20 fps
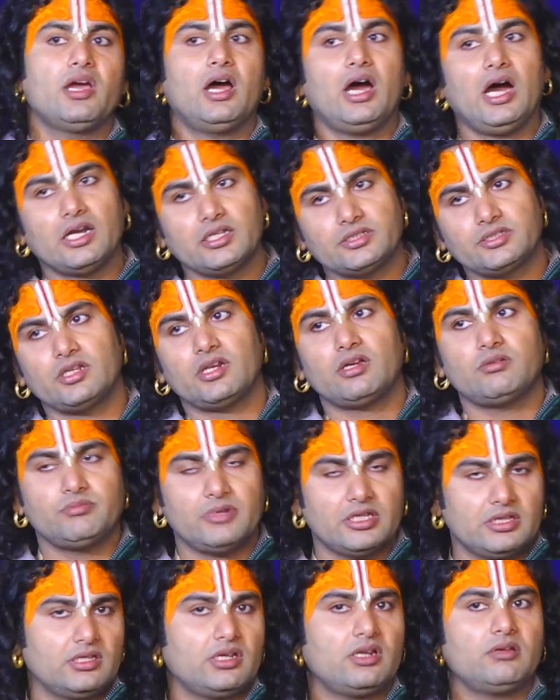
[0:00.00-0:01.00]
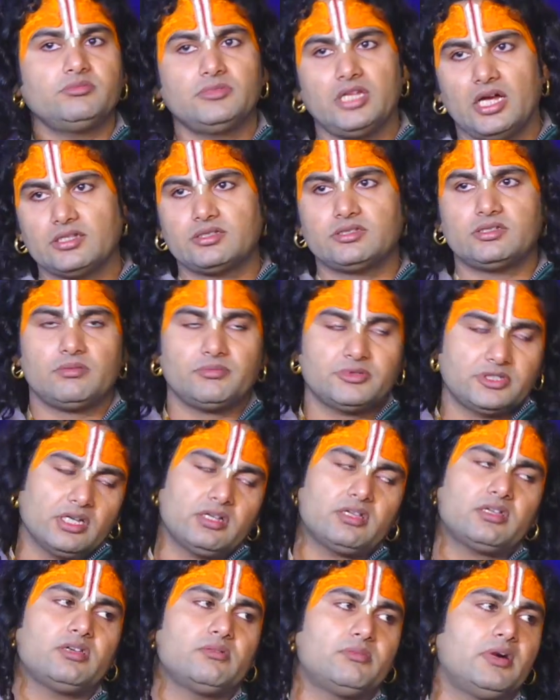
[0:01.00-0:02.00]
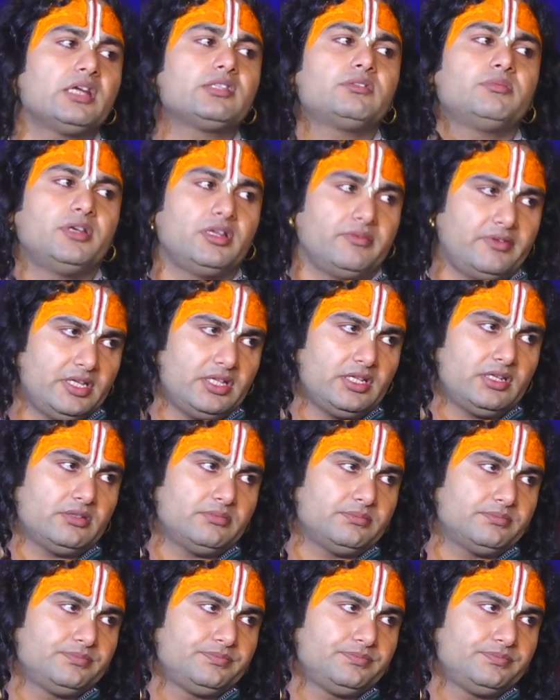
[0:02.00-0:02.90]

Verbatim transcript: अर्चनम वंदनम दास्यम सख्यम आत्मनिवेदनम